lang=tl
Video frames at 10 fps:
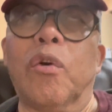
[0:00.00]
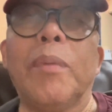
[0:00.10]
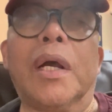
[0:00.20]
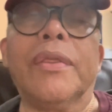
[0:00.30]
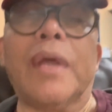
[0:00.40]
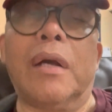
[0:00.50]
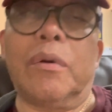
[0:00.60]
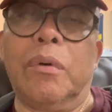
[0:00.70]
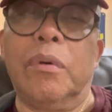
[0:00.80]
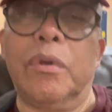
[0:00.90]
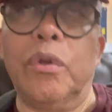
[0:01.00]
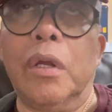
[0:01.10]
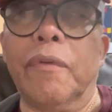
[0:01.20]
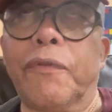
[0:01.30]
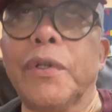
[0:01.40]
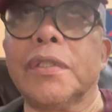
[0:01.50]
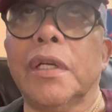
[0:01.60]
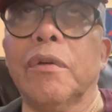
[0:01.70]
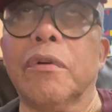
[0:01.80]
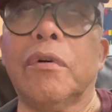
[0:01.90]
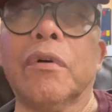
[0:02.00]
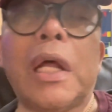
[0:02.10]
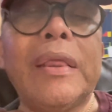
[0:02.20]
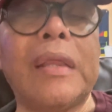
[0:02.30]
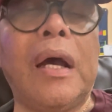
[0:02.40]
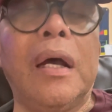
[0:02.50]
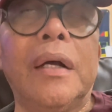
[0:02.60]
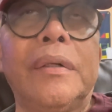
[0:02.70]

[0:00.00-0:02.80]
Kumakanta ako. Yun ang first ano ko, kanta.